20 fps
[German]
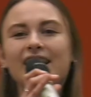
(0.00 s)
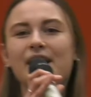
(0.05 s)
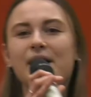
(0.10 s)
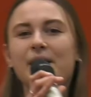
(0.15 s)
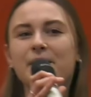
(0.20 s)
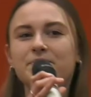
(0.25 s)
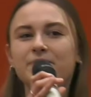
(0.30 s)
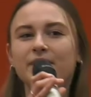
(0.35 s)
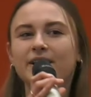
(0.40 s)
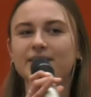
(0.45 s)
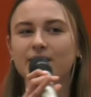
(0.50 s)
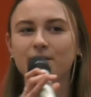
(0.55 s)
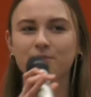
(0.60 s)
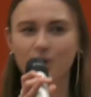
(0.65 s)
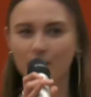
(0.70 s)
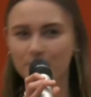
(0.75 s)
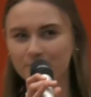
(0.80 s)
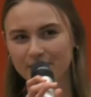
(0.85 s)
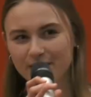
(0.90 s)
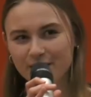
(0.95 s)
Mhm. Ähm, an dem
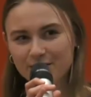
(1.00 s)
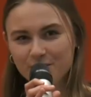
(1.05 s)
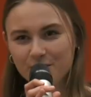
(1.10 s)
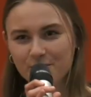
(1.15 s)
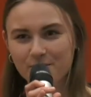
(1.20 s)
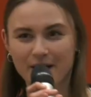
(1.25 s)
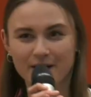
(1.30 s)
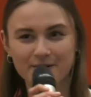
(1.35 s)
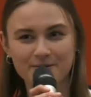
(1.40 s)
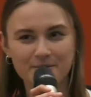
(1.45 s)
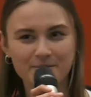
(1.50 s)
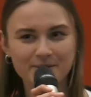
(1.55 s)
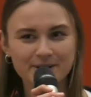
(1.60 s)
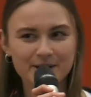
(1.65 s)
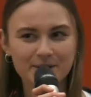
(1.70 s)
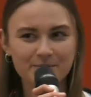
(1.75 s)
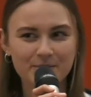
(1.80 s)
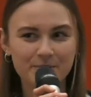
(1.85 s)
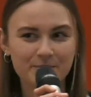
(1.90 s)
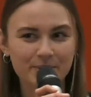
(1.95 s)
kommt man nicht vorbei, wenn man
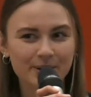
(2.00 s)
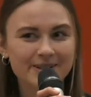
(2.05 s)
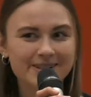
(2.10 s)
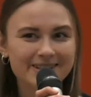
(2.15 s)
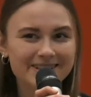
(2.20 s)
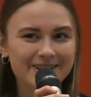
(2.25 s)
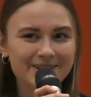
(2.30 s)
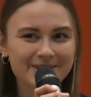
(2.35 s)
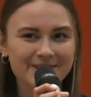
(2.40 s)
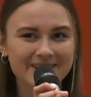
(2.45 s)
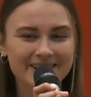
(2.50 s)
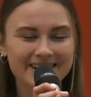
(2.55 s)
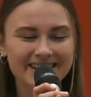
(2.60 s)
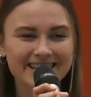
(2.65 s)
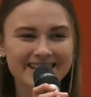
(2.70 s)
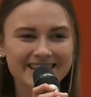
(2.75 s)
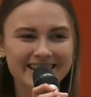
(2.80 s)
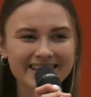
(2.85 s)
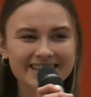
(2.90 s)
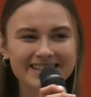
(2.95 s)
sich mit Pilzen
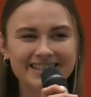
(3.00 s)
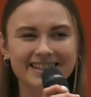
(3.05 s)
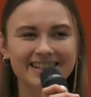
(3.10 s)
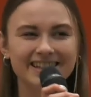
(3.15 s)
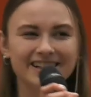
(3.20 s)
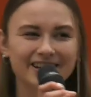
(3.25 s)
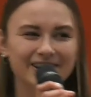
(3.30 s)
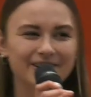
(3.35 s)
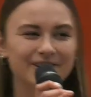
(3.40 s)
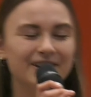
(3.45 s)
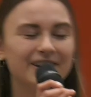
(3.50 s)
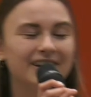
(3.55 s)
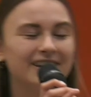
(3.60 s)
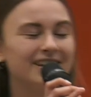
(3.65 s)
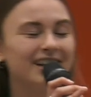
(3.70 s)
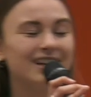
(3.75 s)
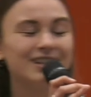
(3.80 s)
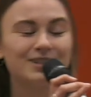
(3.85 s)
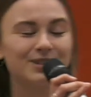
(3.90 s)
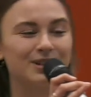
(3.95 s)
auseinandersetzt. Der hat auch
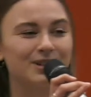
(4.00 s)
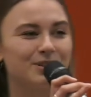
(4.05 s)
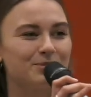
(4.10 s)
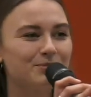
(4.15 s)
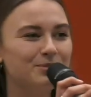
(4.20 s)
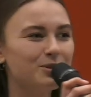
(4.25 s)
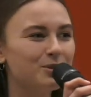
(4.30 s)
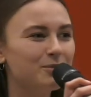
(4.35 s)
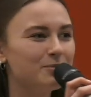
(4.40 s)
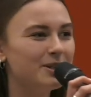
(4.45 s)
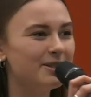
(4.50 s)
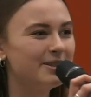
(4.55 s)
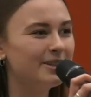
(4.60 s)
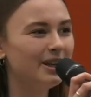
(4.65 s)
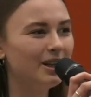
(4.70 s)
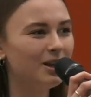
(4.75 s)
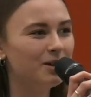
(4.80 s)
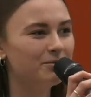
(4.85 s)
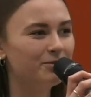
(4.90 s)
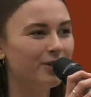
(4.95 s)
ein ganz tolles Buch,
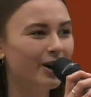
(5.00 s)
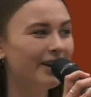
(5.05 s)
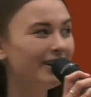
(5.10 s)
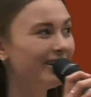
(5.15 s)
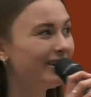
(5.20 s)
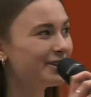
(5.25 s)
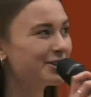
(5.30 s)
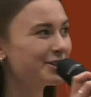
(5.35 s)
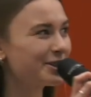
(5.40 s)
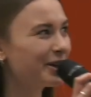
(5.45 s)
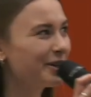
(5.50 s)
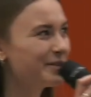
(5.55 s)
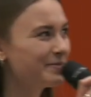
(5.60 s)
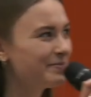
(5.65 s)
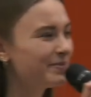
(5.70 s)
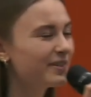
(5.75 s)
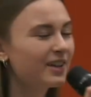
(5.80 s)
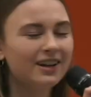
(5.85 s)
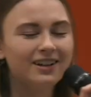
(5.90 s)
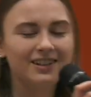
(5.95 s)
Mycelium Running,
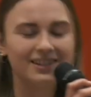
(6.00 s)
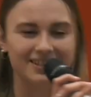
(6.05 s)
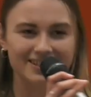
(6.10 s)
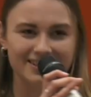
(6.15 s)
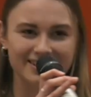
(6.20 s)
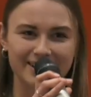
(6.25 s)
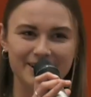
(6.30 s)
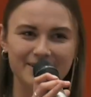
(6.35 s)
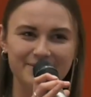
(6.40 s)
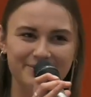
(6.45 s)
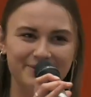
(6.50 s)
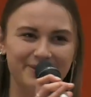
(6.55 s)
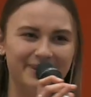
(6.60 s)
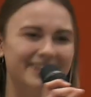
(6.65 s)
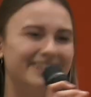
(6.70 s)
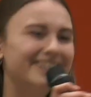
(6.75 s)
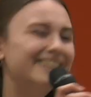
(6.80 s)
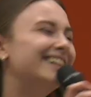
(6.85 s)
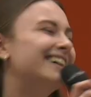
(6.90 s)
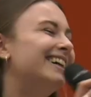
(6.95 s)
geschrieben, kann ich sehr
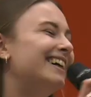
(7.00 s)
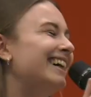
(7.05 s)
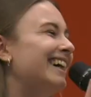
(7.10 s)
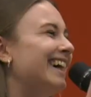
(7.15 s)
empfehlen.